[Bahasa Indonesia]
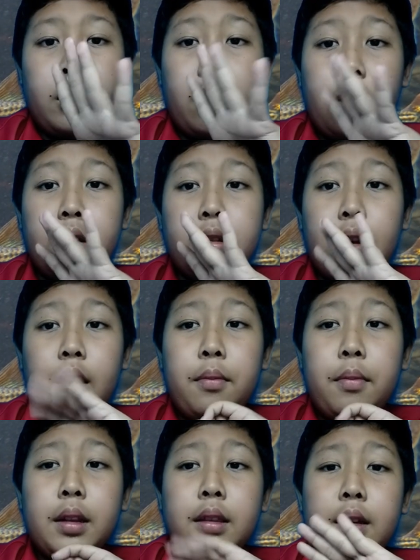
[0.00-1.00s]
Oke guys, yang
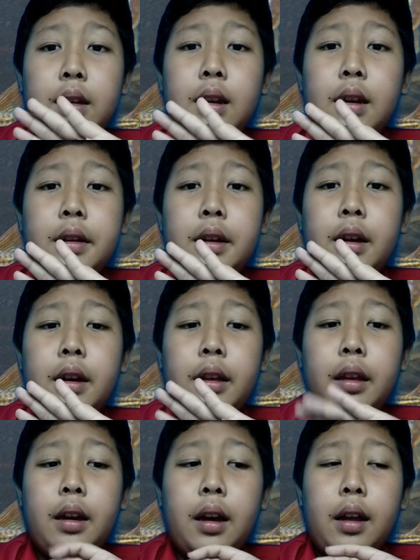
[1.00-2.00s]
keempat jadi
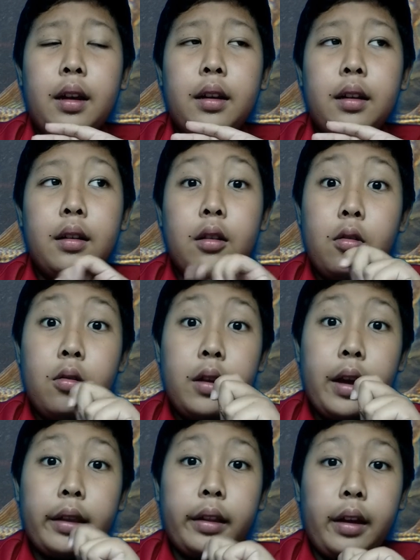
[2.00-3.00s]
ada ikan
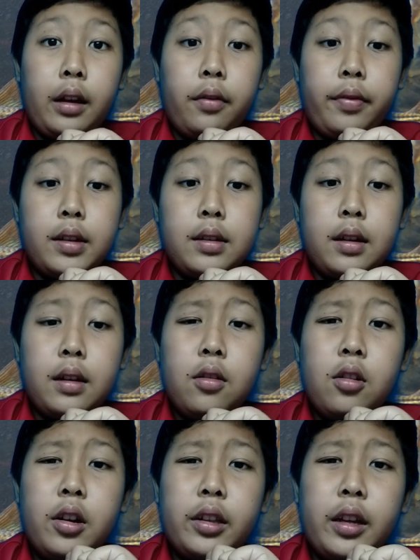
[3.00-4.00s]
Goliath tiger fish.
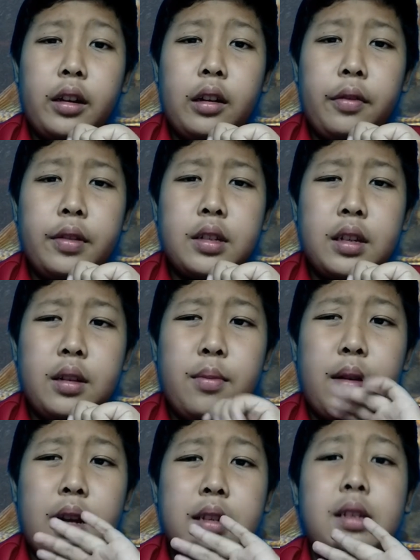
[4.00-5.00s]
Ikan Goliath tiger fish
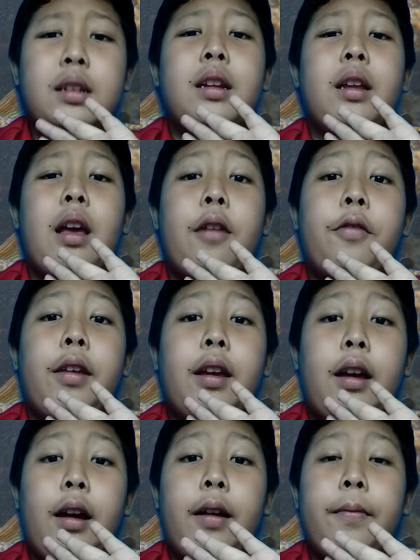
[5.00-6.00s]
ini berasal dari
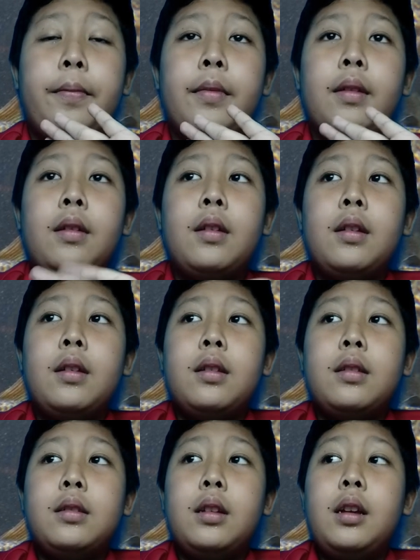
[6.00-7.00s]
Afrika.
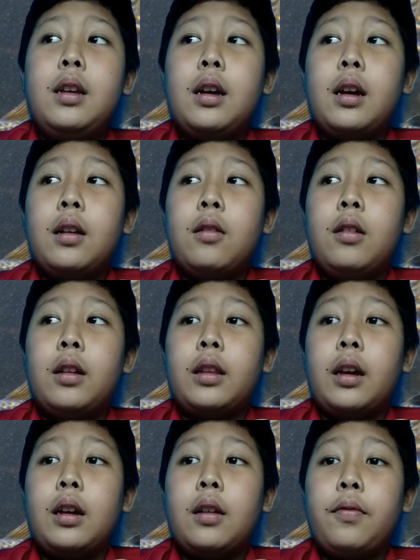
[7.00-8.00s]
Jadi ikan
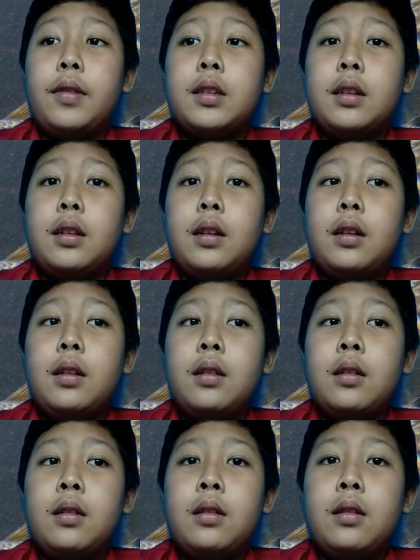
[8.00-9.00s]
Goliath tiger fish ini
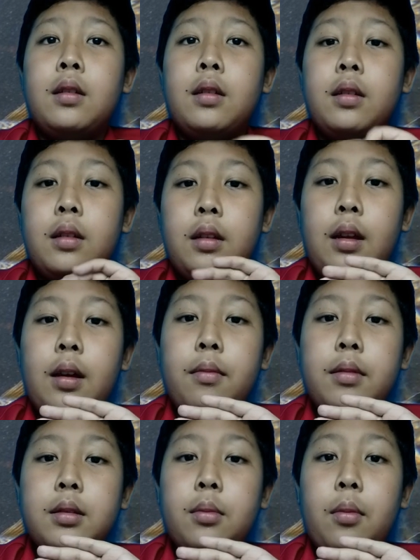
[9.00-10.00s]
dia
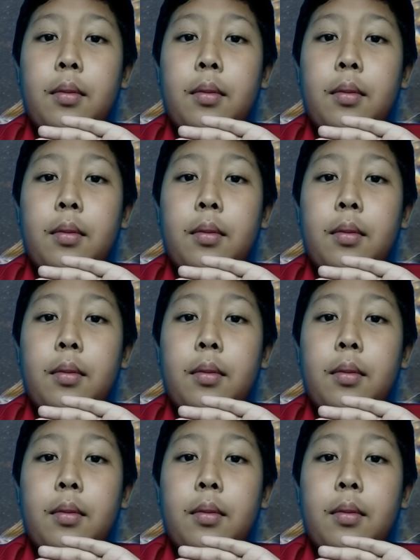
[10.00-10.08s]
bisa